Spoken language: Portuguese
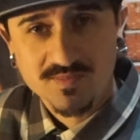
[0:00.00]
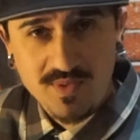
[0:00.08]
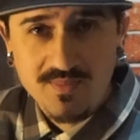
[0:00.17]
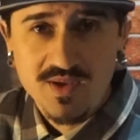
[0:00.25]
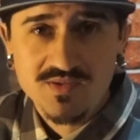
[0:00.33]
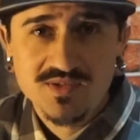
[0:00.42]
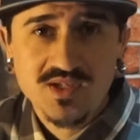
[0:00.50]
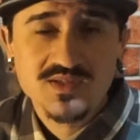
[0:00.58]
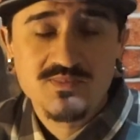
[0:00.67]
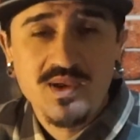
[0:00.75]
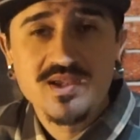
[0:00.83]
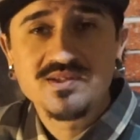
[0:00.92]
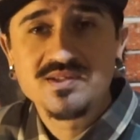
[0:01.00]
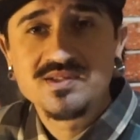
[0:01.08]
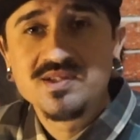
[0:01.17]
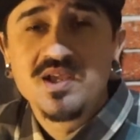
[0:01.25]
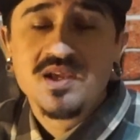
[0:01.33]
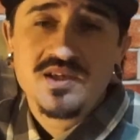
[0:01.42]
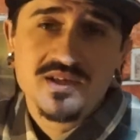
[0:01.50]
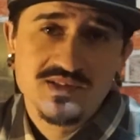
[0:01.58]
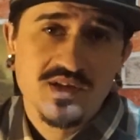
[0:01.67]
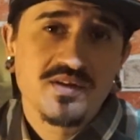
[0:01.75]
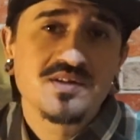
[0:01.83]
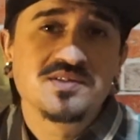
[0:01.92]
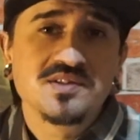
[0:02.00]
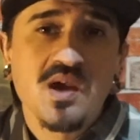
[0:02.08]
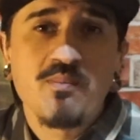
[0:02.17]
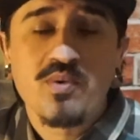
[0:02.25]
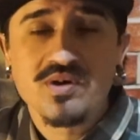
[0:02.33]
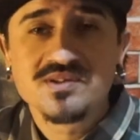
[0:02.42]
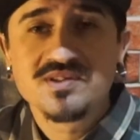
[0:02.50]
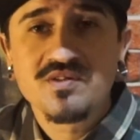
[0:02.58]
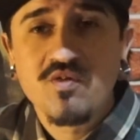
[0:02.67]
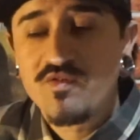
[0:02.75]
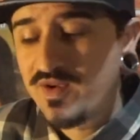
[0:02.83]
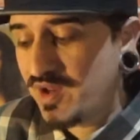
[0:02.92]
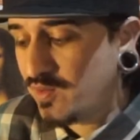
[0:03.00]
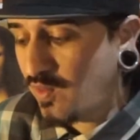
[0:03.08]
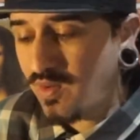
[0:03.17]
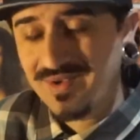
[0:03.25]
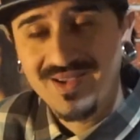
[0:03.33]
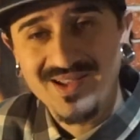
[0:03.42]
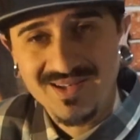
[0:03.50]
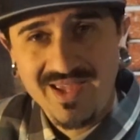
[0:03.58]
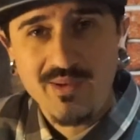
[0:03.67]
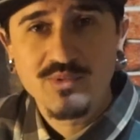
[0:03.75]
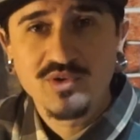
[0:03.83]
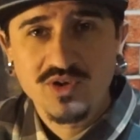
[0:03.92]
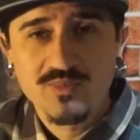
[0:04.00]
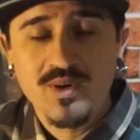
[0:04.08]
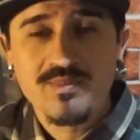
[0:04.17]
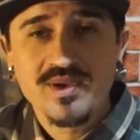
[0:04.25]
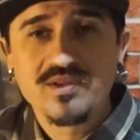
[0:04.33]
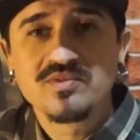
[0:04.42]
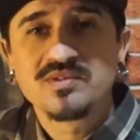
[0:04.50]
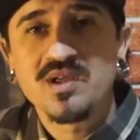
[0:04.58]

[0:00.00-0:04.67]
primeiros seis meses e sendo assim, após se houver qualquer quebra do equipamento,